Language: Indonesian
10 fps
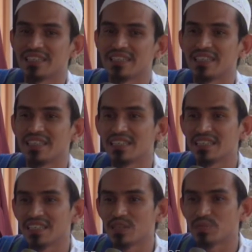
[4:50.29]
Jadi nanti
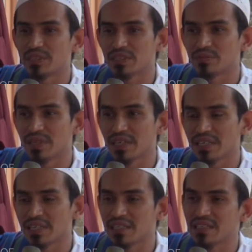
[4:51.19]
ada
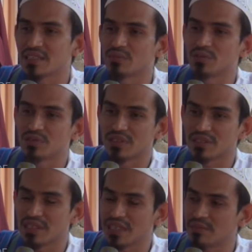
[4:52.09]
pertimbangan kan Nabi
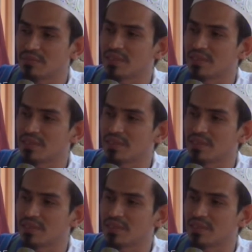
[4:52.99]
SAW